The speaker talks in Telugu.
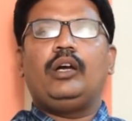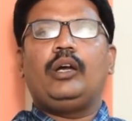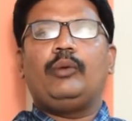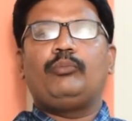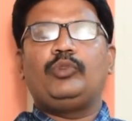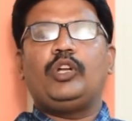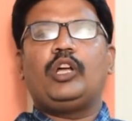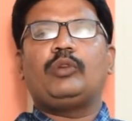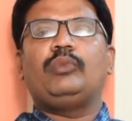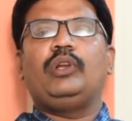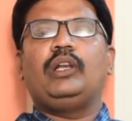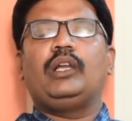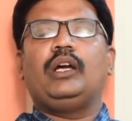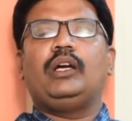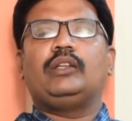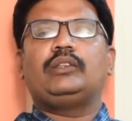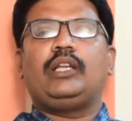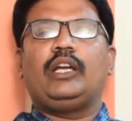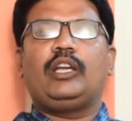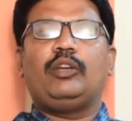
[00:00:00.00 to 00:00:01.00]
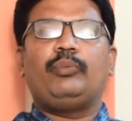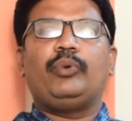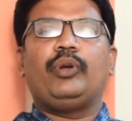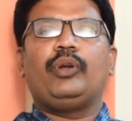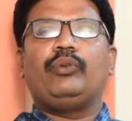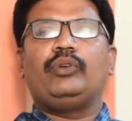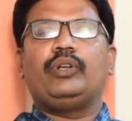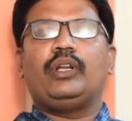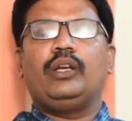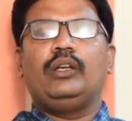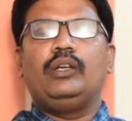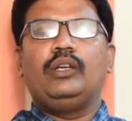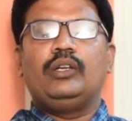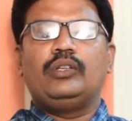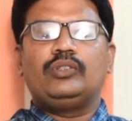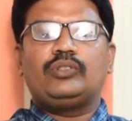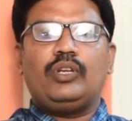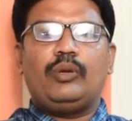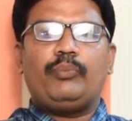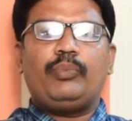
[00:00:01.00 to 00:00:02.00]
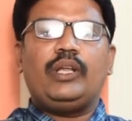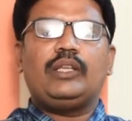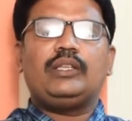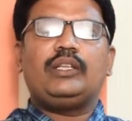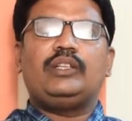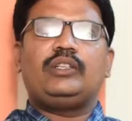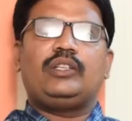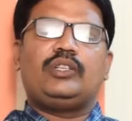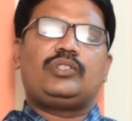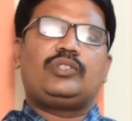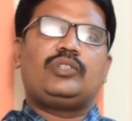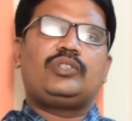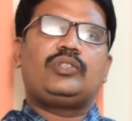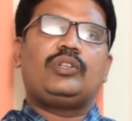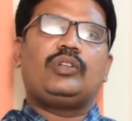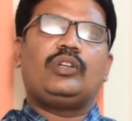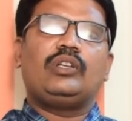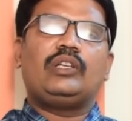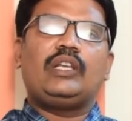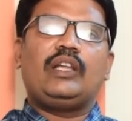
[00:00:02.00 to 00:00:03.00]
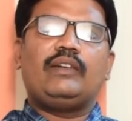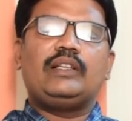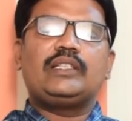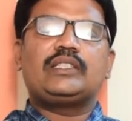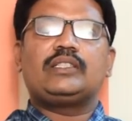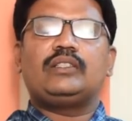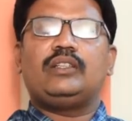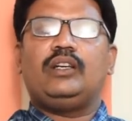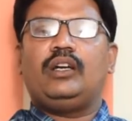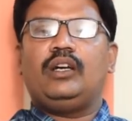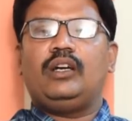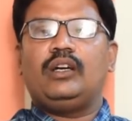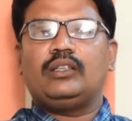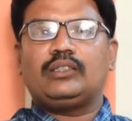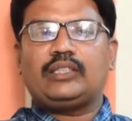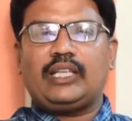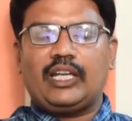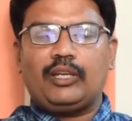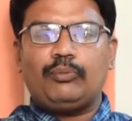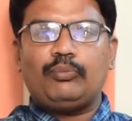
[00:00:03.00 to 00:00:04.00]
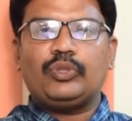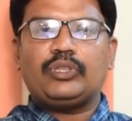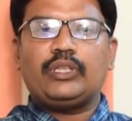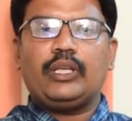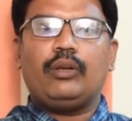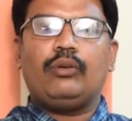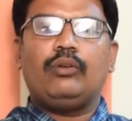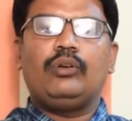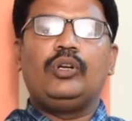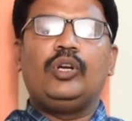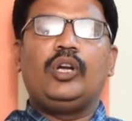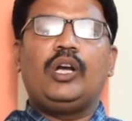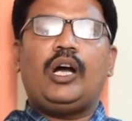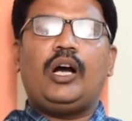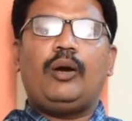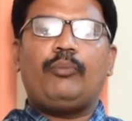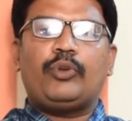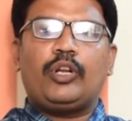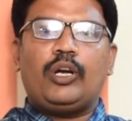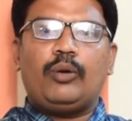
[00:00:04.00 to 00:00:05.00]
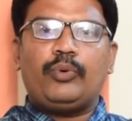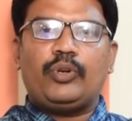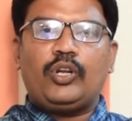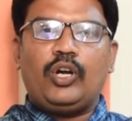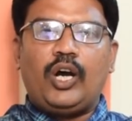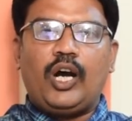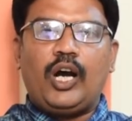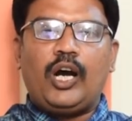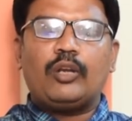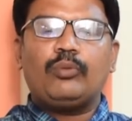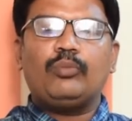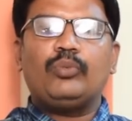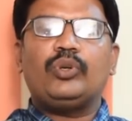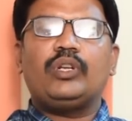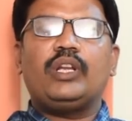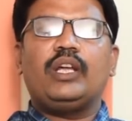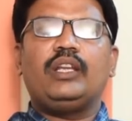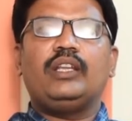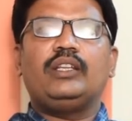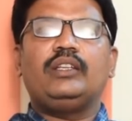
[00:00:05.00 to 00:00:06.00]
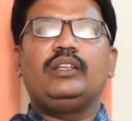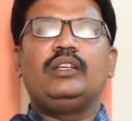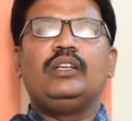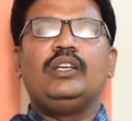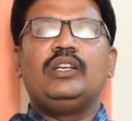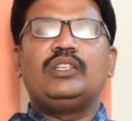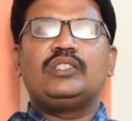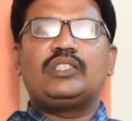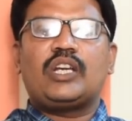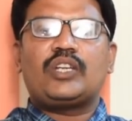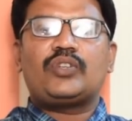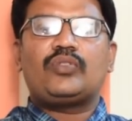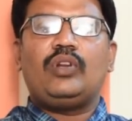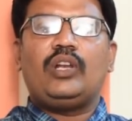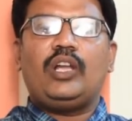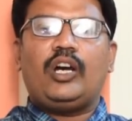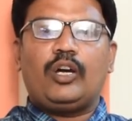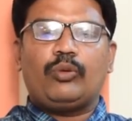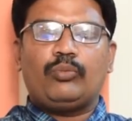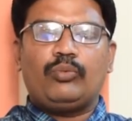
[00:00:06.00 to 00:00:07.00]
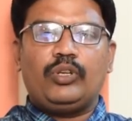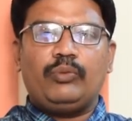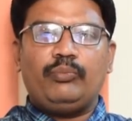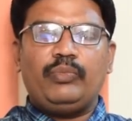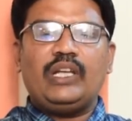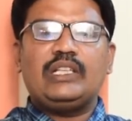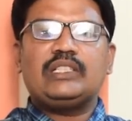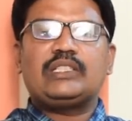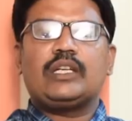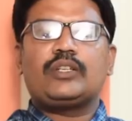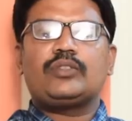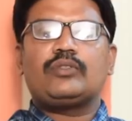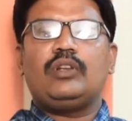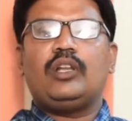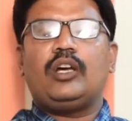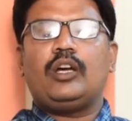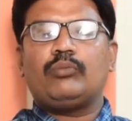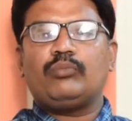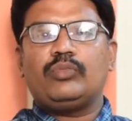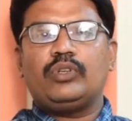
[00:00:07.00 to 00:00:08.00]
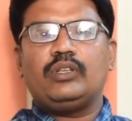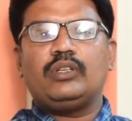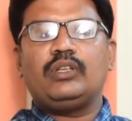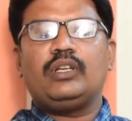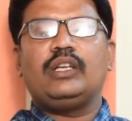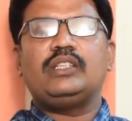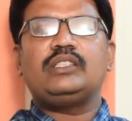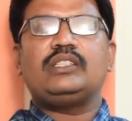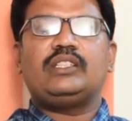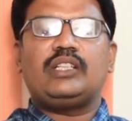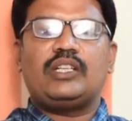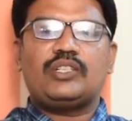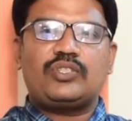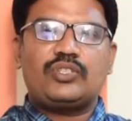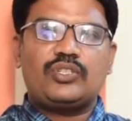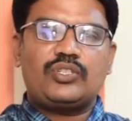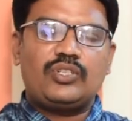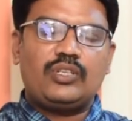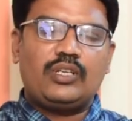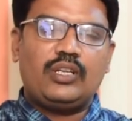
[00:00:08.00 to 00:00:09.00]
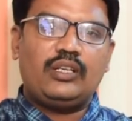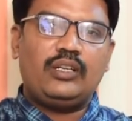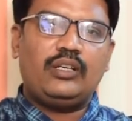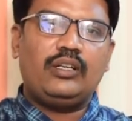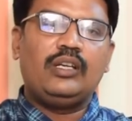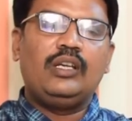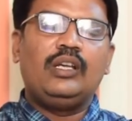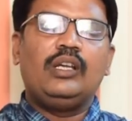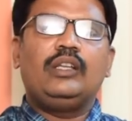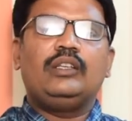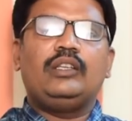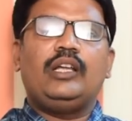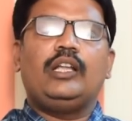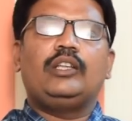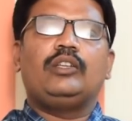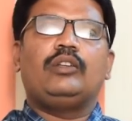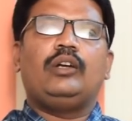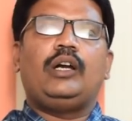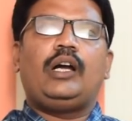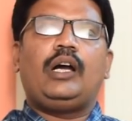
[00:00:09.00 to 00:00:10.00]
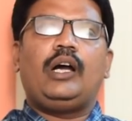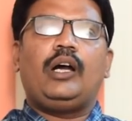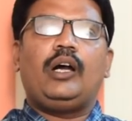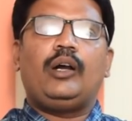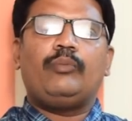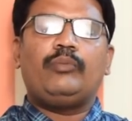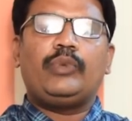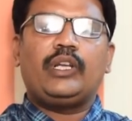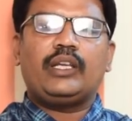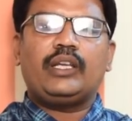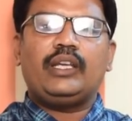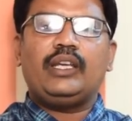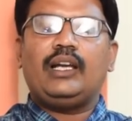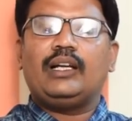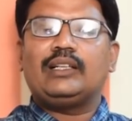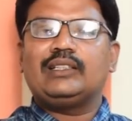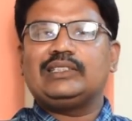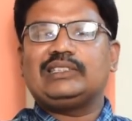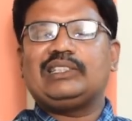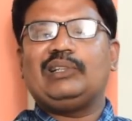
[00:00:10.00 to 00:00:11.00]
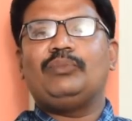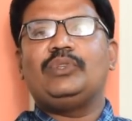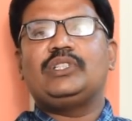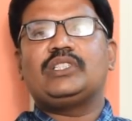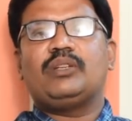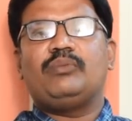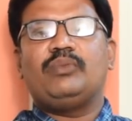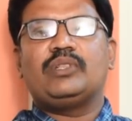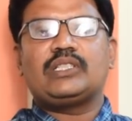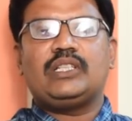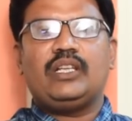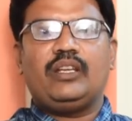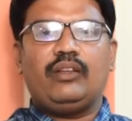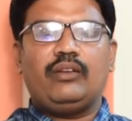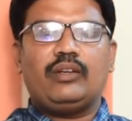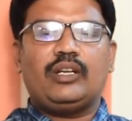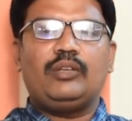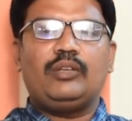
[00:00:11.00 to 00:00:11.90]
అబ్నార్మల్గా తగ్గిపోయి ఉంటాయి సో ఎప్పుడైతే టెస్టోస్టిరోన్ లెవెల్స్ తగ్గిపోతాయో ఆ ప్రాపర్ హార్మోన్ అనేది సెక్షువల్ హార్మోన్ మేల్ సెక్షువల్ హార్మోన్ ఈజ్ టెస్టోస్టిరోన్ అండ్ దాంతో మనకి యంగస్తమన్ సమస్యలు అనేవి